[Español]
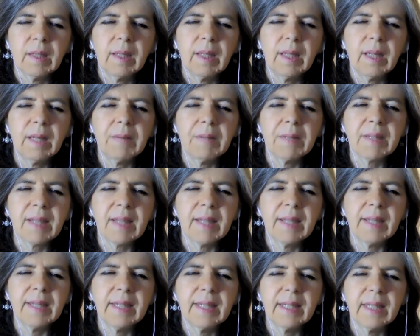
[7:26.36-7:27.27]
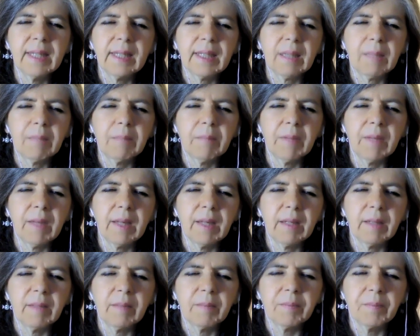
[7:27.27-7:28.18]
Y la vas a dirigir
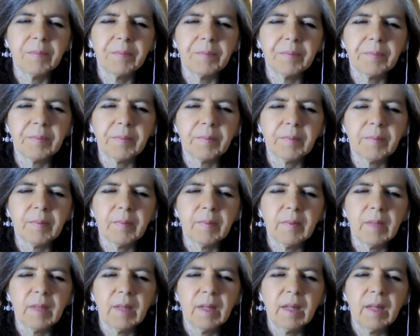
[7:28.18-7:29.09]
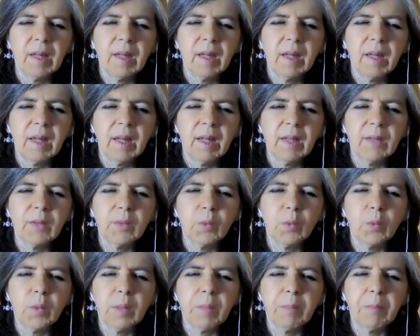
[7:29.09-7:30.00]
también a
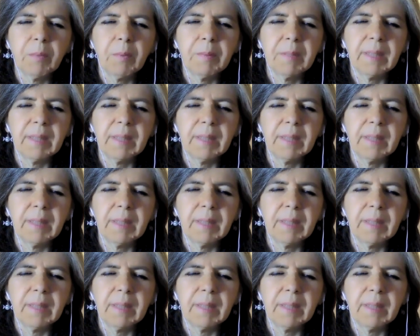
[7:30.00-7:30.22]
tu cuerpo